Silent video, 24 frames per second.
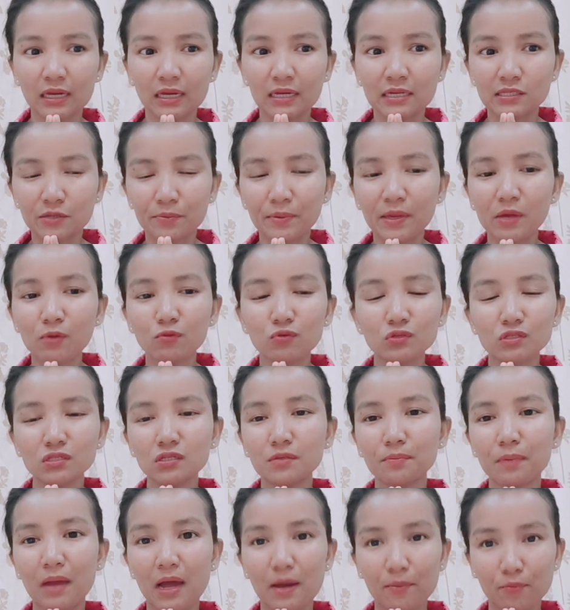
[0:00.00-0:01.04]
สเปรรู้สึก
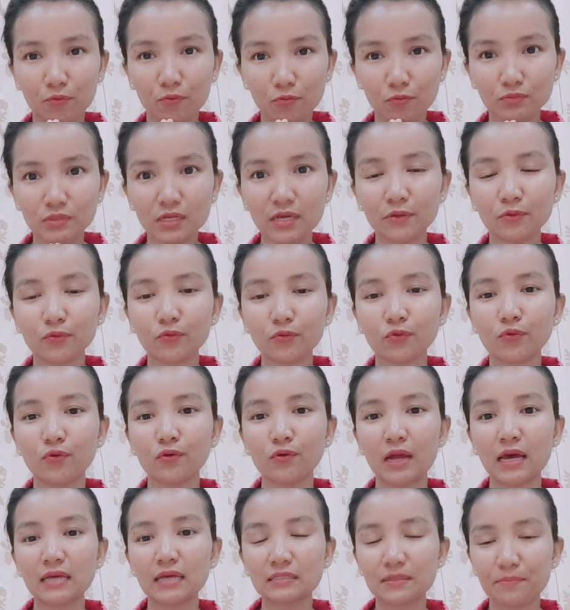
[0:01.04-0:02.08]
ภาคภูมิใจทุกคน
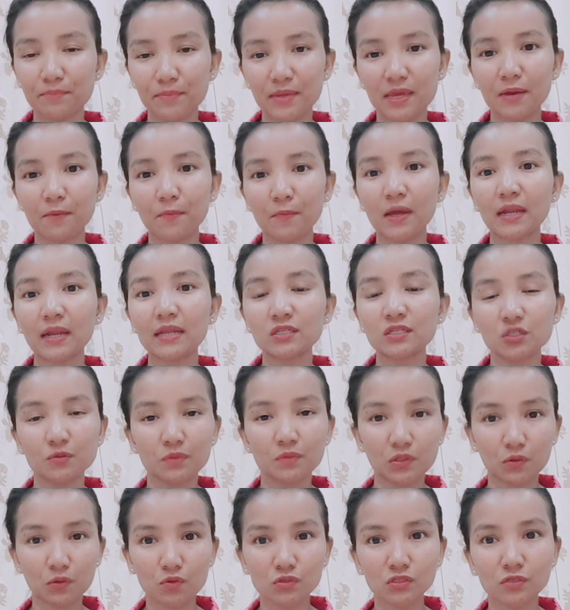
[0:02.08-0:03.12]
อาจจะแมนว่าในชีวิ
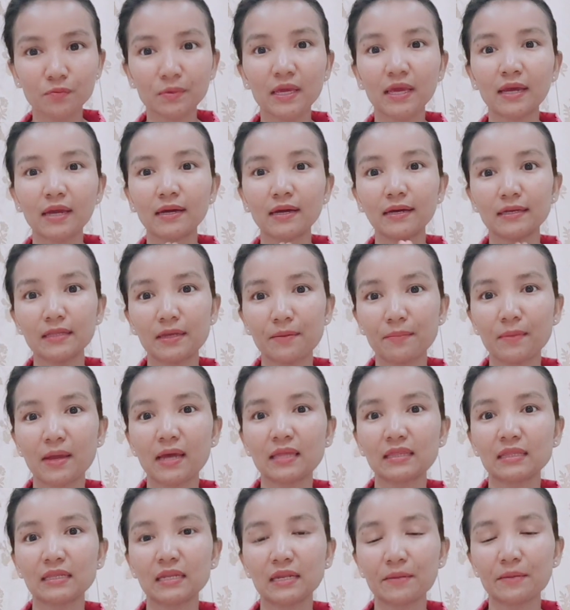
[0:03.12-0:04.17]
ตของสเปรเคยทำงาน
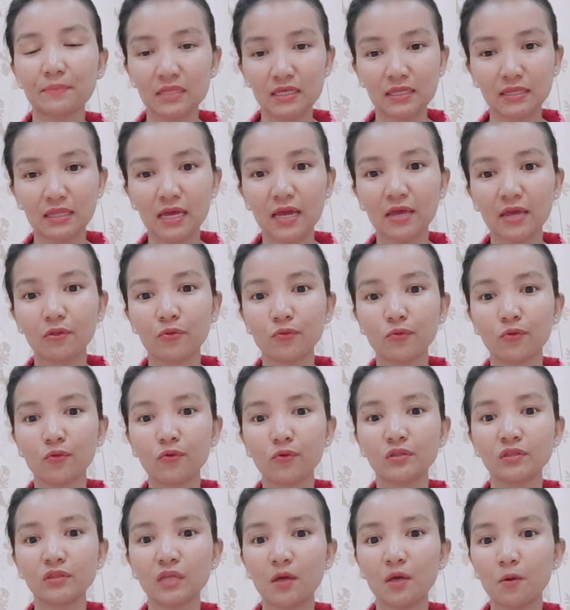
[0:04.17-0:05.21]
แต่ในประเทศไทยทุกคน
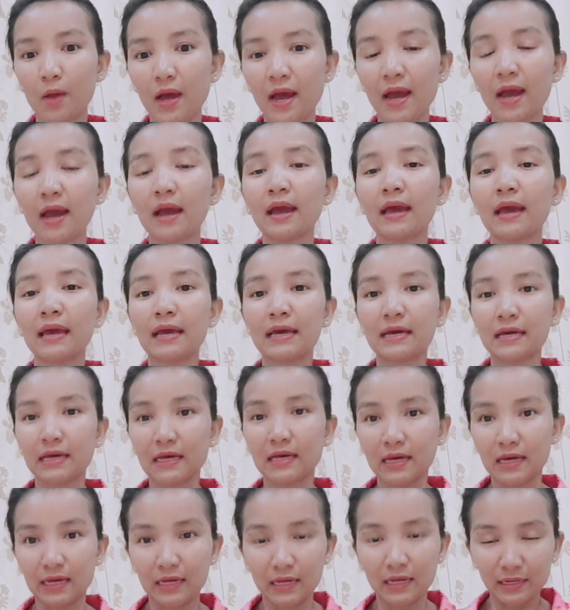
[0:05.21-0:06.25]
แต่ว่า
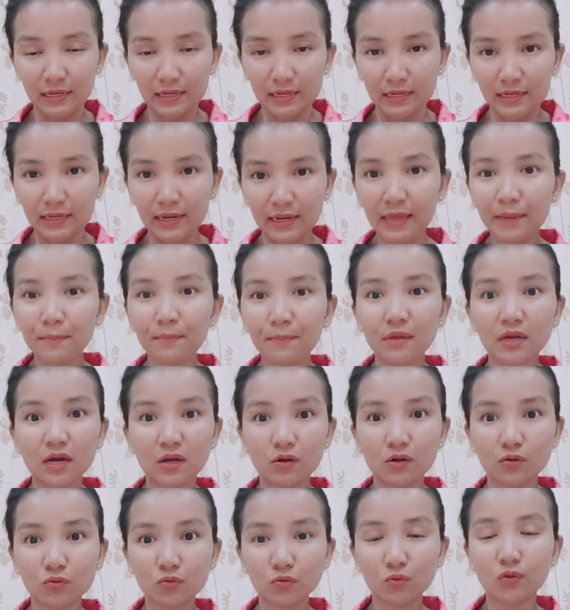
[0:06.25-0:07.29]
ในเหมือน
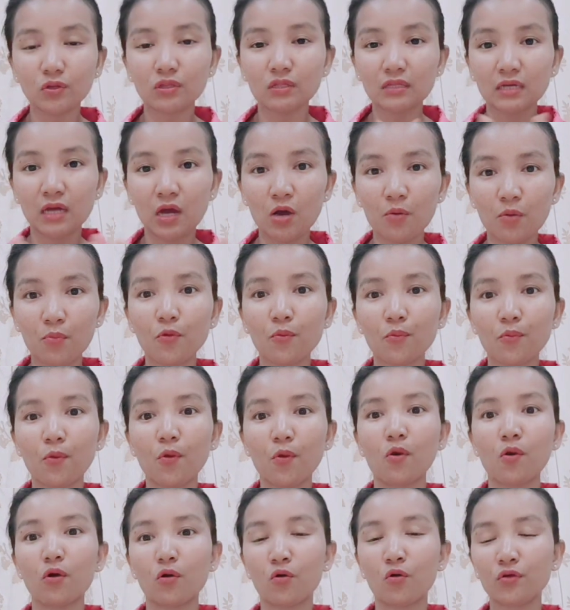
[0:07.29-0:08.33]
เนาะทุกคนที่เขาพบพอ
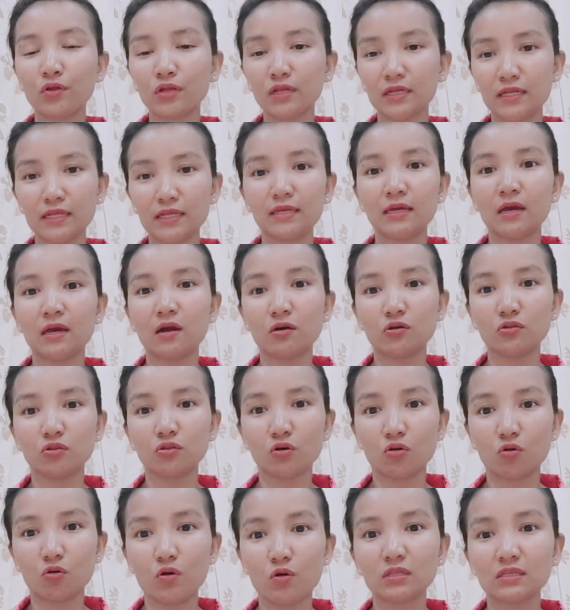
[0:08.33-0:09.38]
คนดีๆเขาก็ต้อ
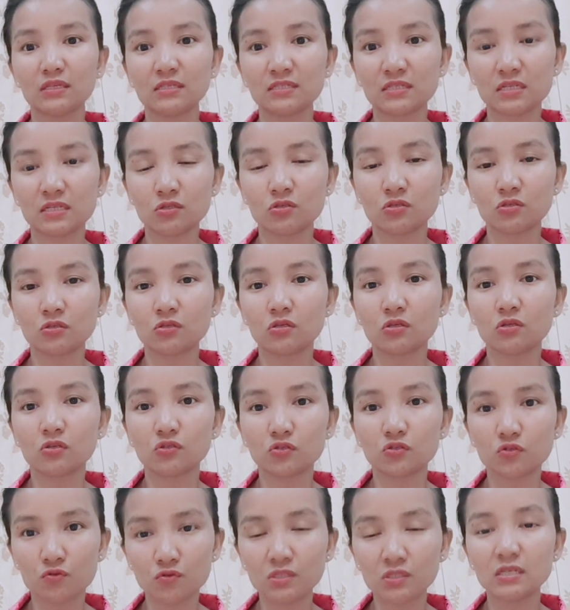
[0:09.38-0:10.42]
งควรจะส
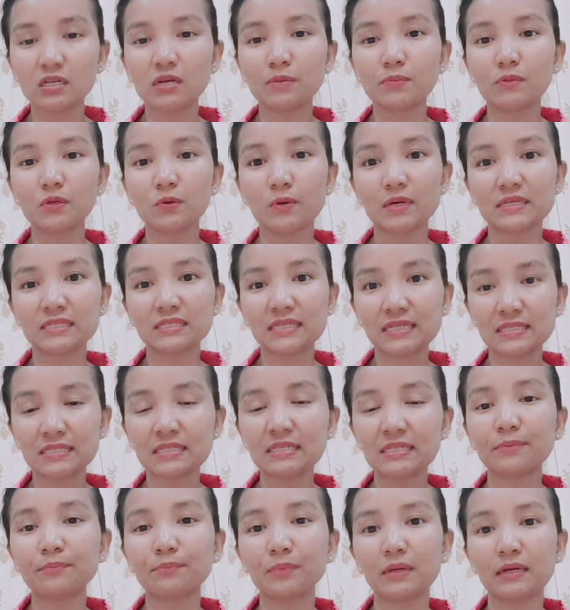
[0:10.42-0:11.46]
ส่งเสริมหรือว่าสันเส
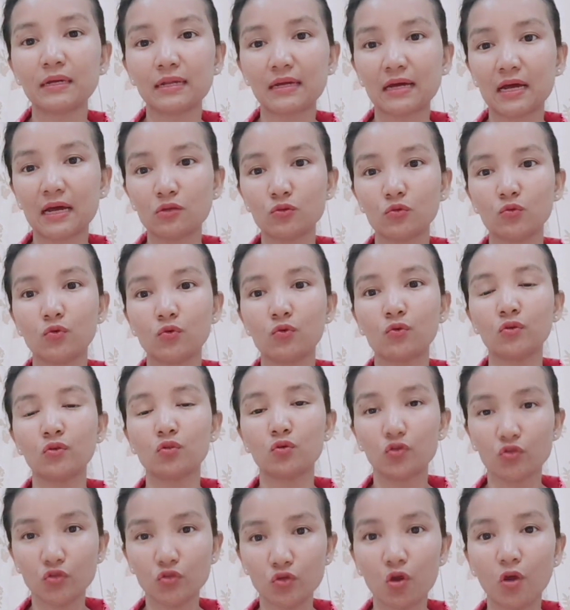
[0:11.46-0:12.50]
ริมเพื่อนนะคะ ทุกคน ย
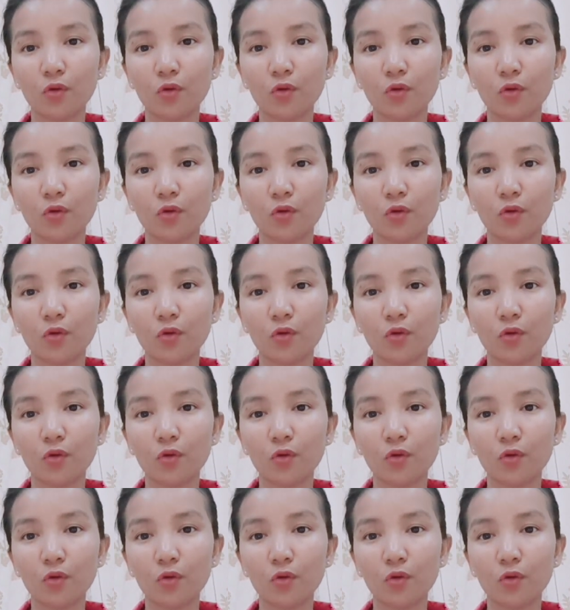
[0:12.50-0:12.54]
กย่อง